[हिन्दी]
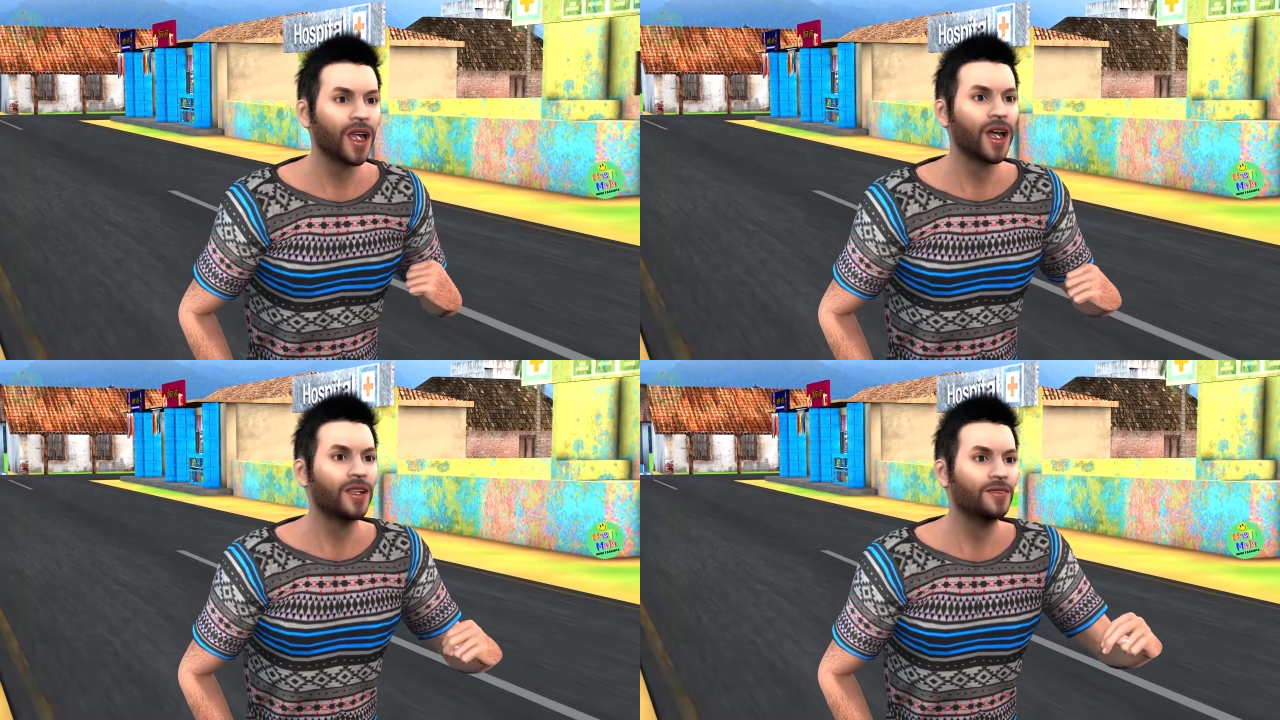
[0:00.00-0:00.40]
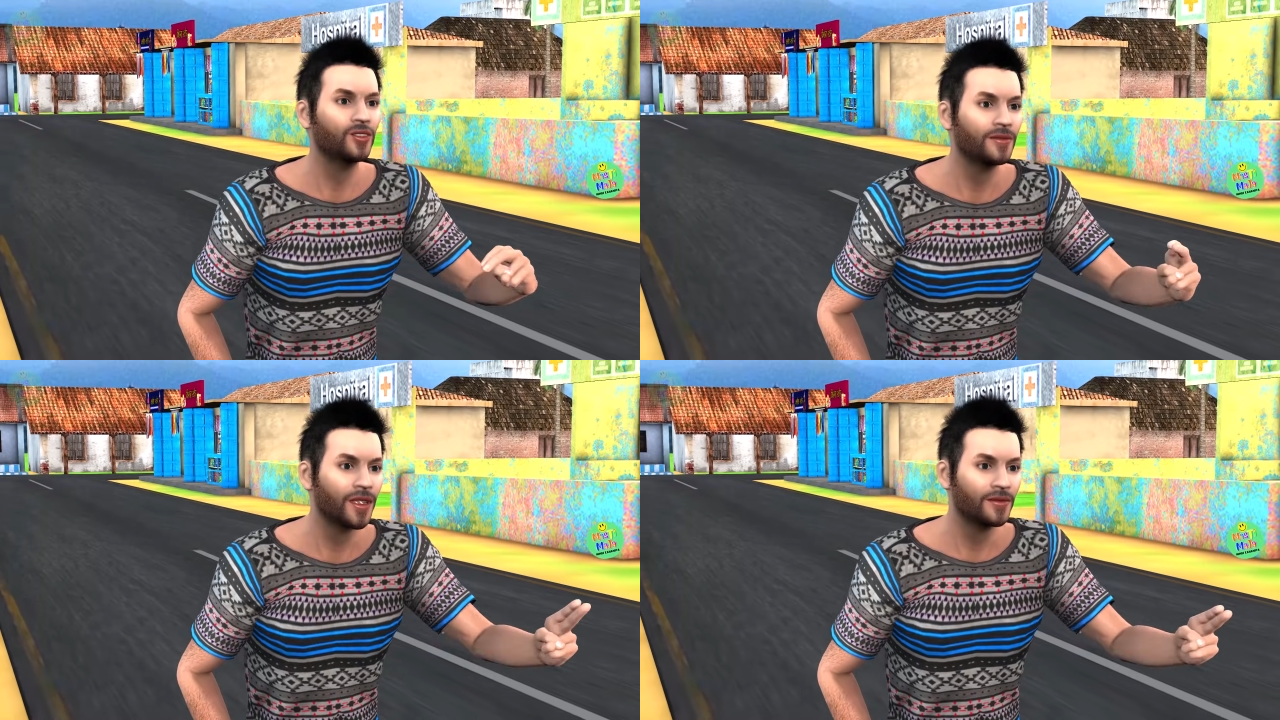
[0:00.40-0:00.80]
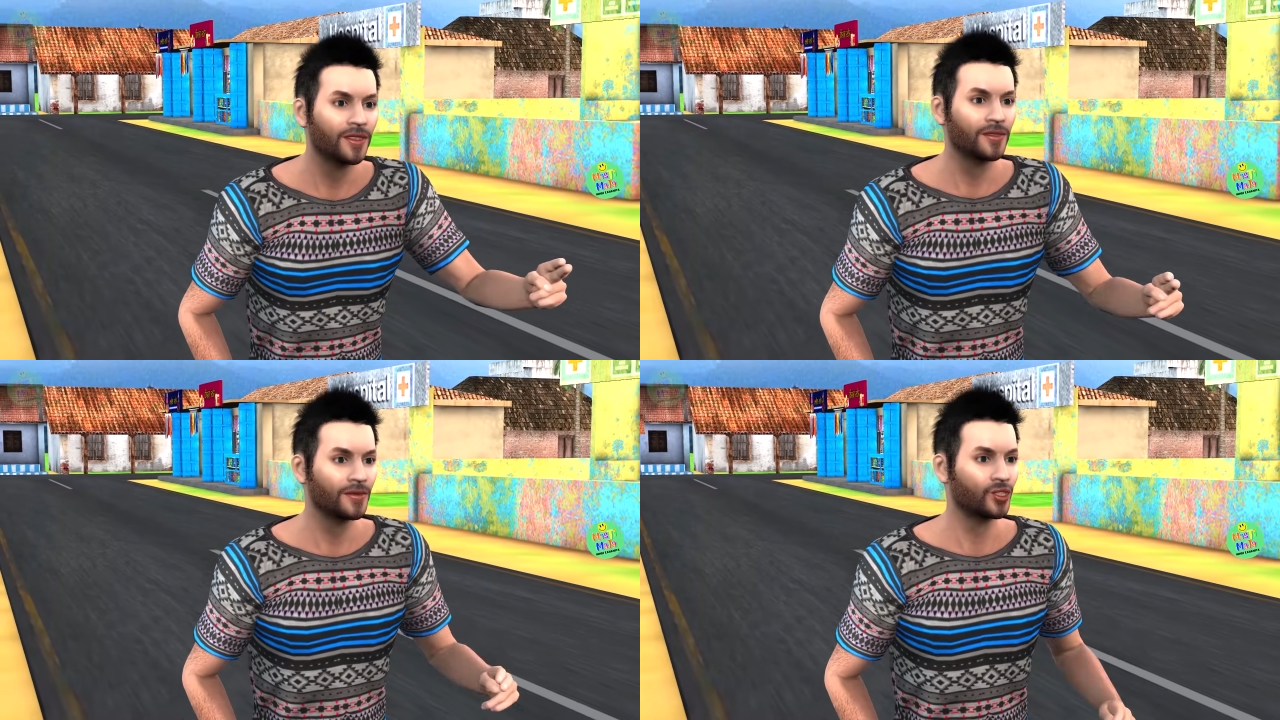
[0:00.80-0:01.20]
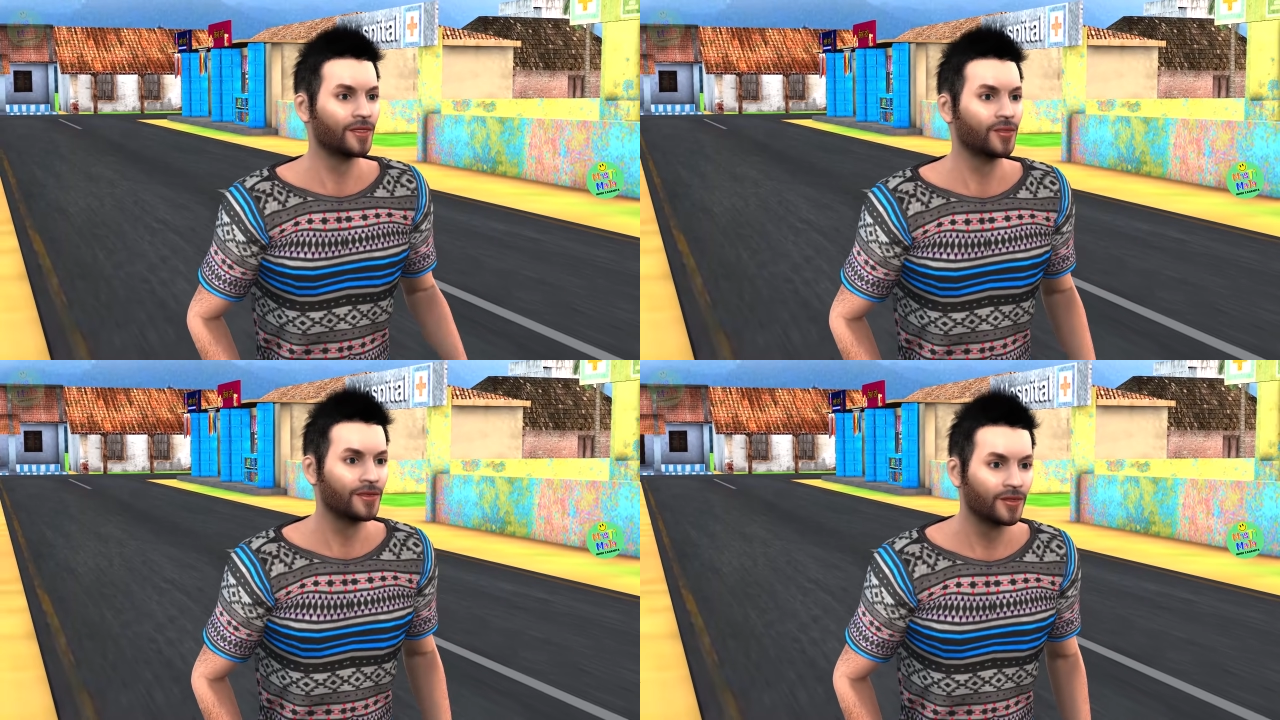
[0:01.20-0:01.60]
कहां से आया ये
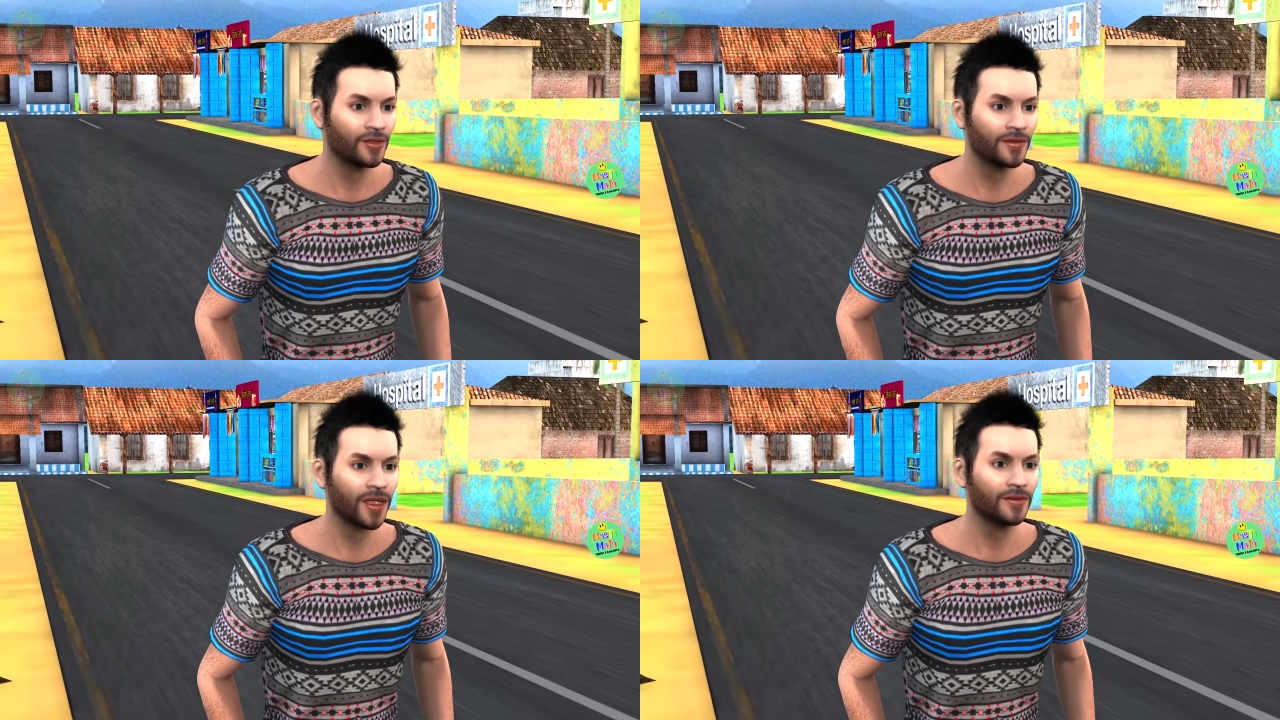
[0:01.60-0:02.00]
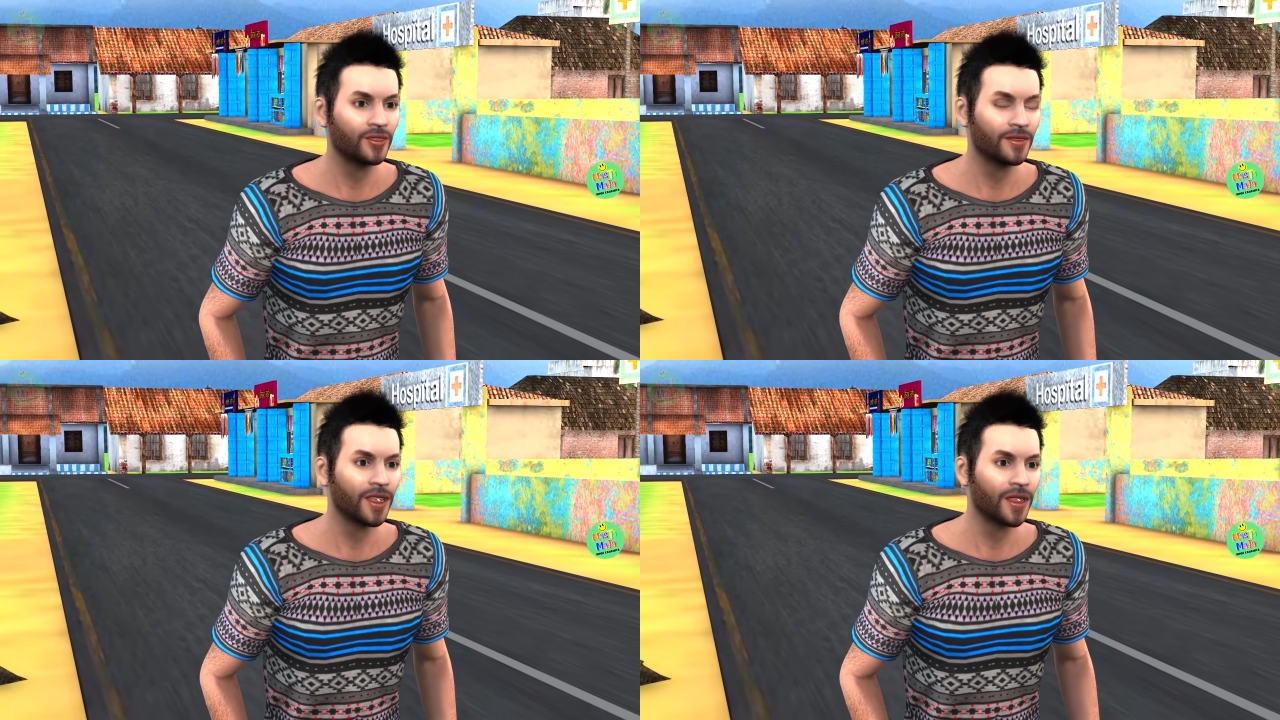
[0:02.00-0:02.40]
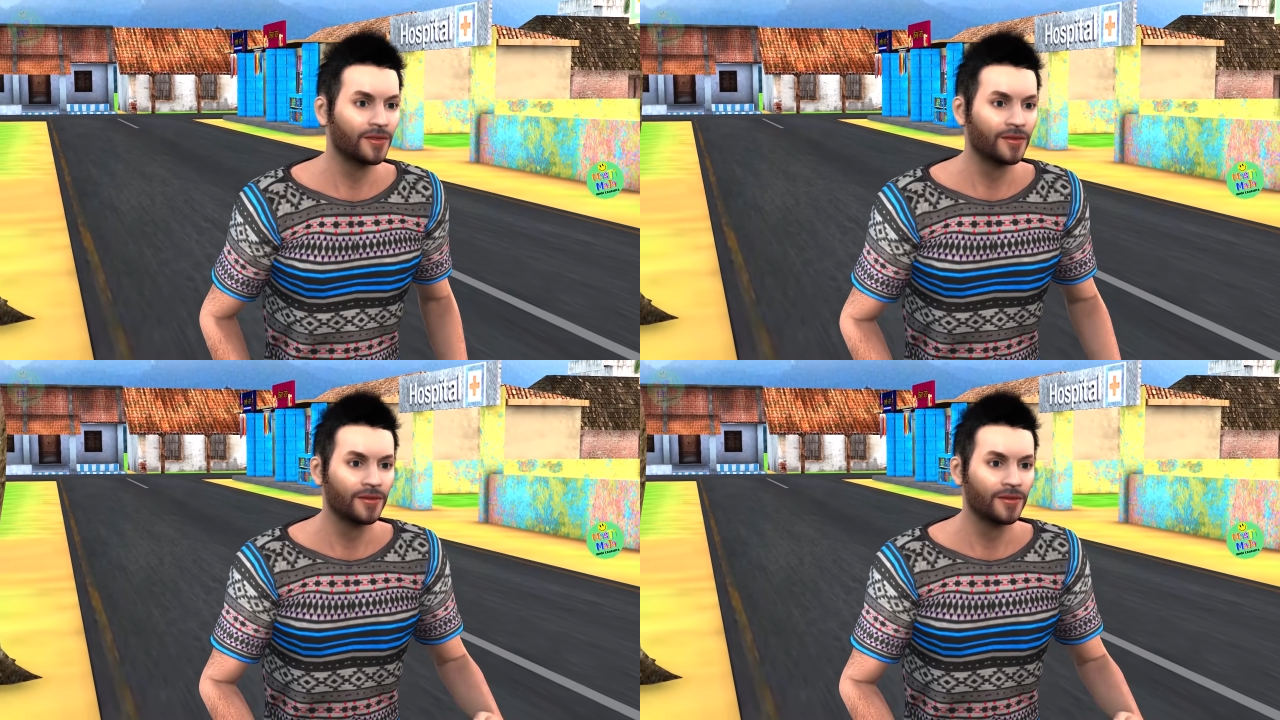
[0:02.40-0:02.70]
अचानक तूफान की तरह